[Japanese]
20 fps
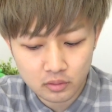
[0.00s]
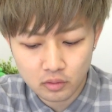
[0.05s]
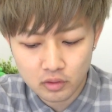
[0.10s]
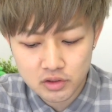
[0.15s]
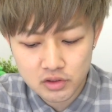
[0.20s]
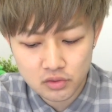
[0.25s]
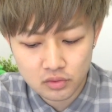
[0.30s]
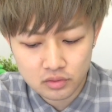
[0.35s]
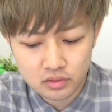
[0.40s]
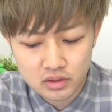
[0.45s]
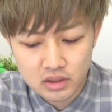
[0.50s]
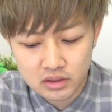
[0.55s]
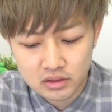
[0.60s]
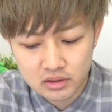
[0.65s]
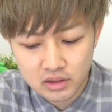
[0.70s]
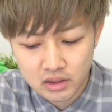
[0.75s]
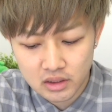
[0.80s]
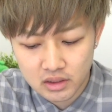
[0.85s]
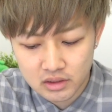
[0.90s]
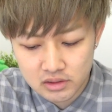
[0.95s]
星6確
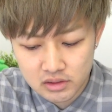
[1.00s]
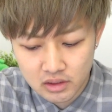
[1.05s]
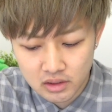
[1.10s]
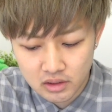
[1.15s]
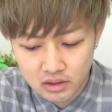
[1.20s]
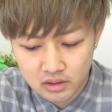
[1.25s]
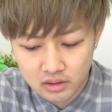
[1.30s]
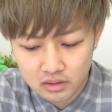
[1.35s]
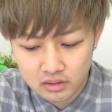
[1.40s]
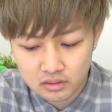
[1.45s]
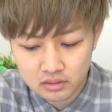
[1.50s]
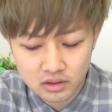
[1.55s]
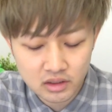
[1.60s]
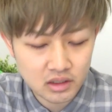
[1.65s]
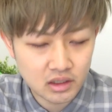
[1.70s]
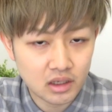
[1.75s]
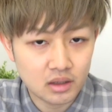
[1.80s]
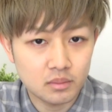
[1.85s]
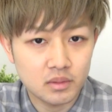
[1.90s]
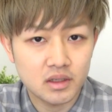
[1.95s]
定ガチャ2
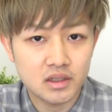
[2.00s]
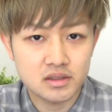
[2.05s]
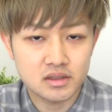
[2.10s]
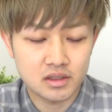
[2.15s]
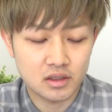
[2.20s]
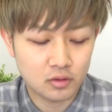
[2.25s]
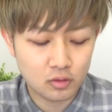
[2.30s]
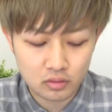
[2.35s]
回目ですね。